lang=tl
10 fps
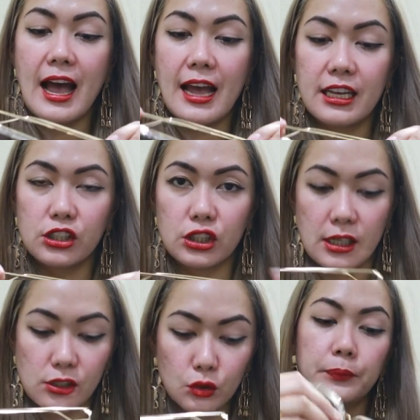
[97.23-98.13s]
Ayan
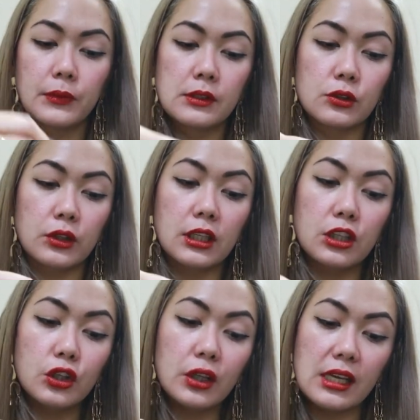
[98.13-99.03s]
siya. So, so tingnan
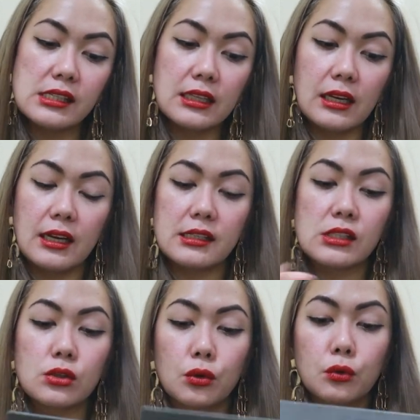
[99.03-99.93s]
nyo yung case nila.
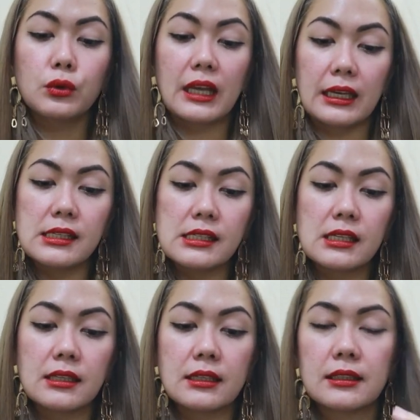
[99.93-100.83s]
It's so nice.
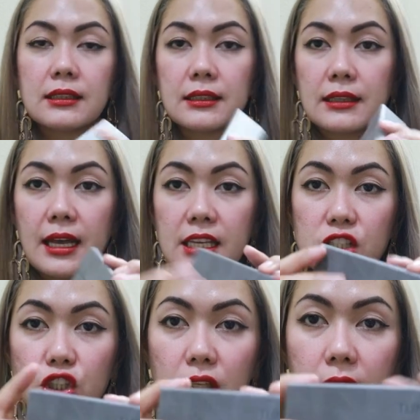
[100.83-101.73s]

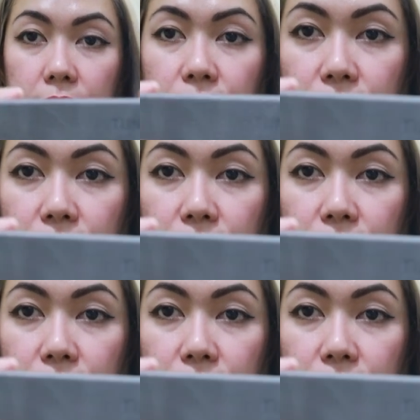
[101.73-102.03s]
Ayan siya.